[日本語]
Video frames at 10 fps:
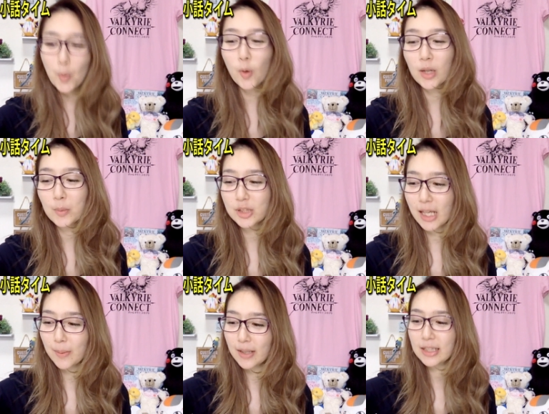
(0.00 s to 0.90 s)
もうこれも
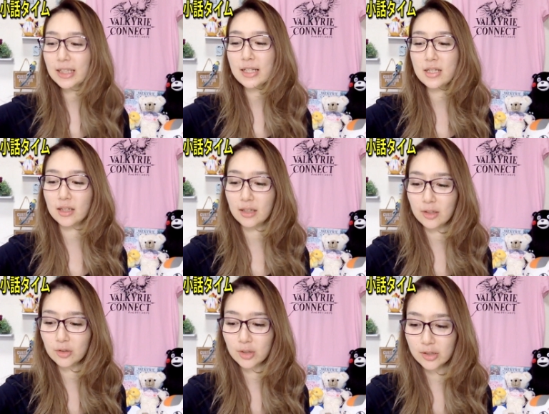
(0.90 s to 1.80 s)
サバになっちゃっ
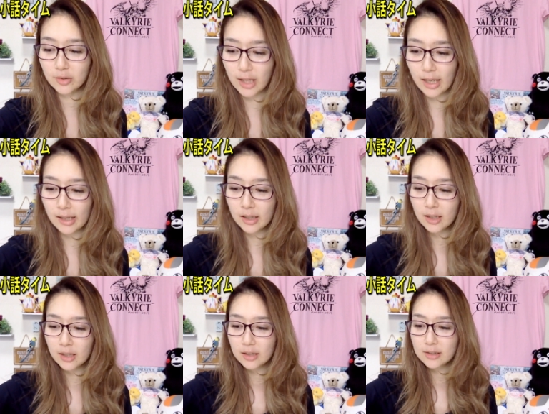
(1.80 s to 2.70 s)
てるんですよね。
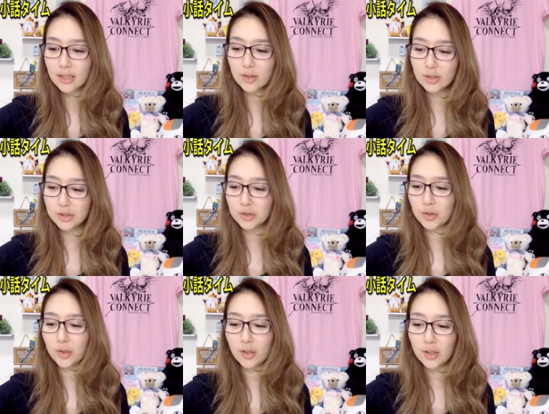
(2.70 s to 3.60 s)
なのでちょっ
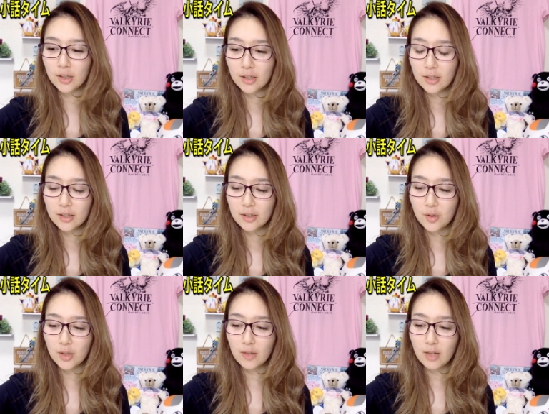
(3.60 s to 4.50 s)
と、
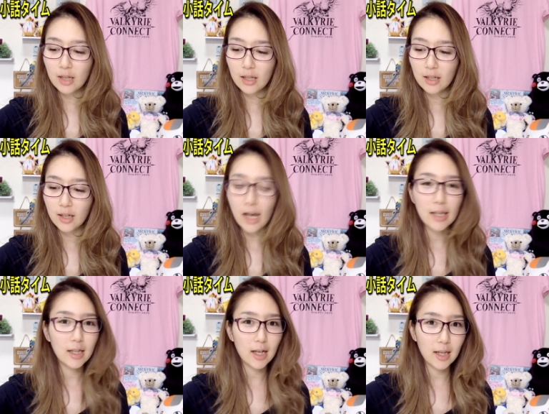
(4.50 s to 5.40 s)
これは
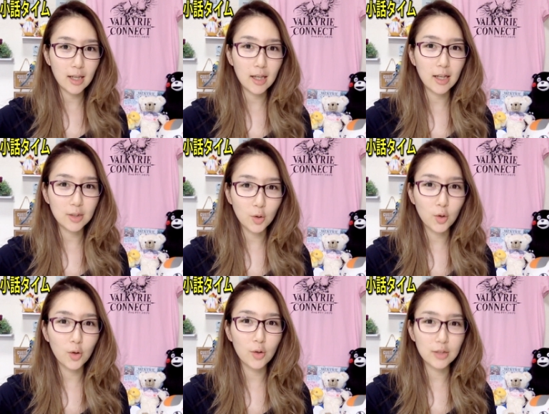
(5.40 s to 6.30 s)
買い替え
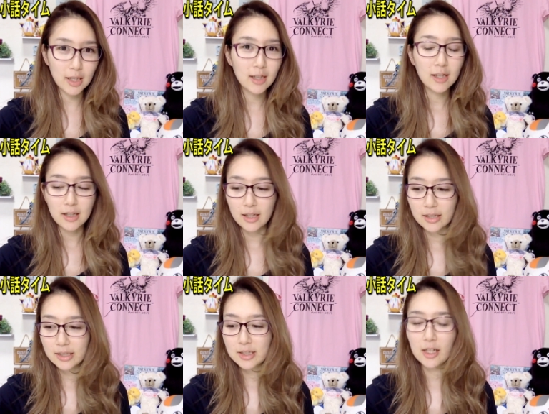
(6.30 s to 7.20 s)
のね、
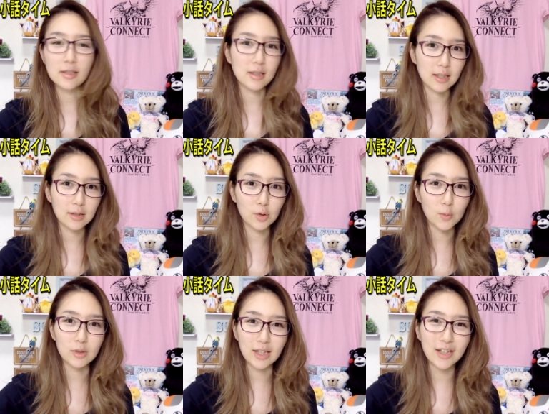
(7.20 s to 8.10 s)
えー、いいチャンスかなと
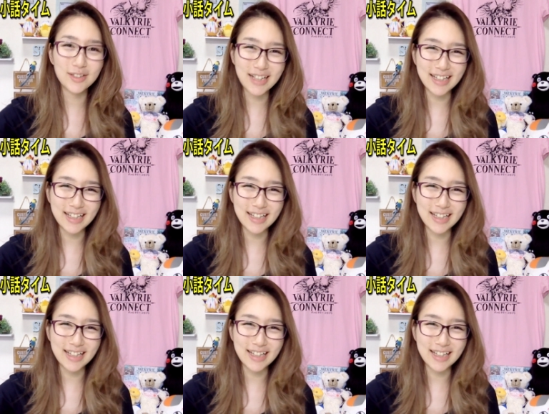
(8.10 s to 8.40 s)
思ったので、